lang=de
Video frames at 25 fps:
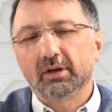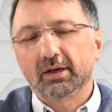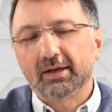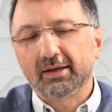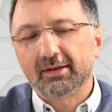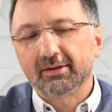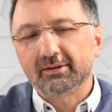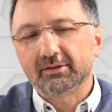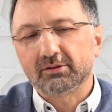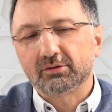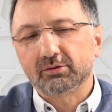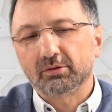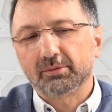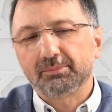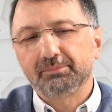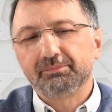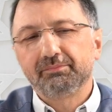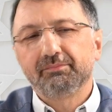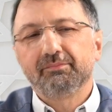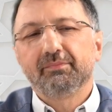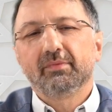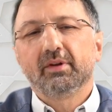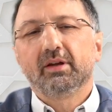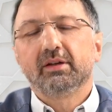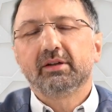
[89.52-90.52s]
Also,
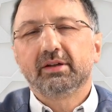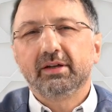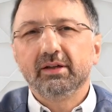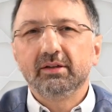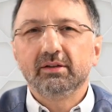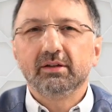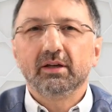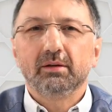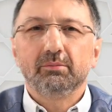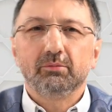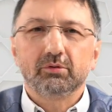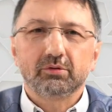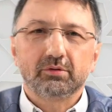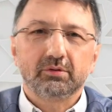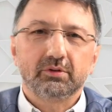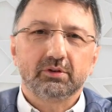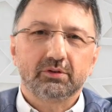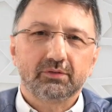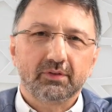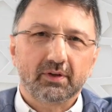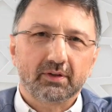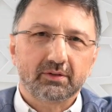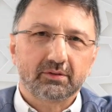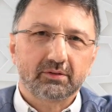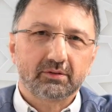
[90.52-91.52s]
Kinder müssen nicht
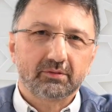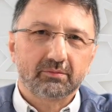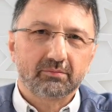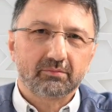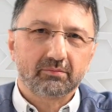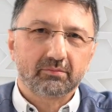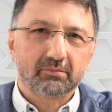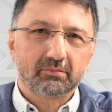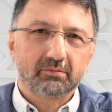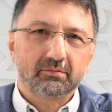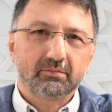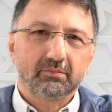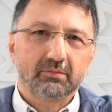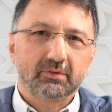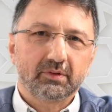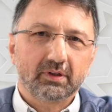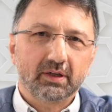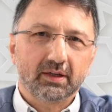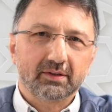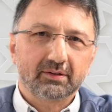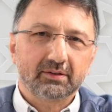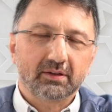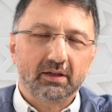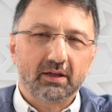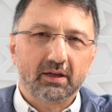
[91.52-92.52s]
fasten.
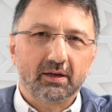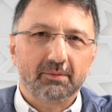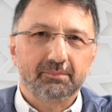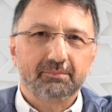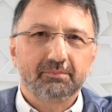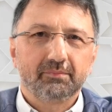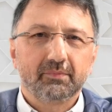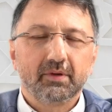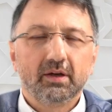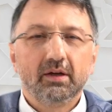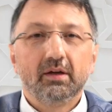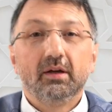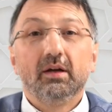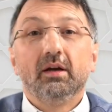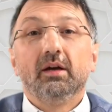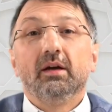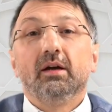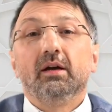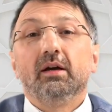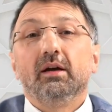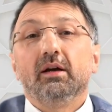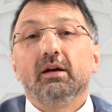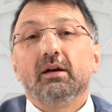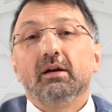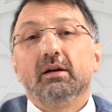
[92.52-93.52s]
Ganz klar.
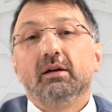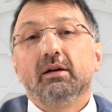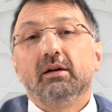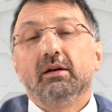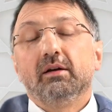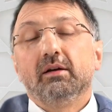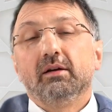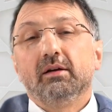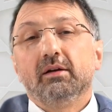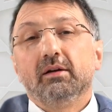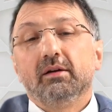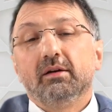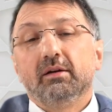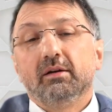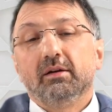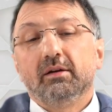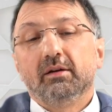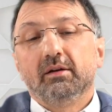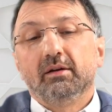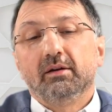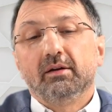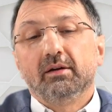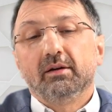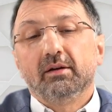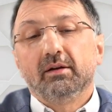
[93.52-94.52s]

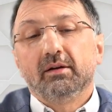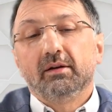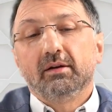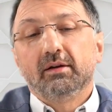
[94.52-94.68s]
Äh,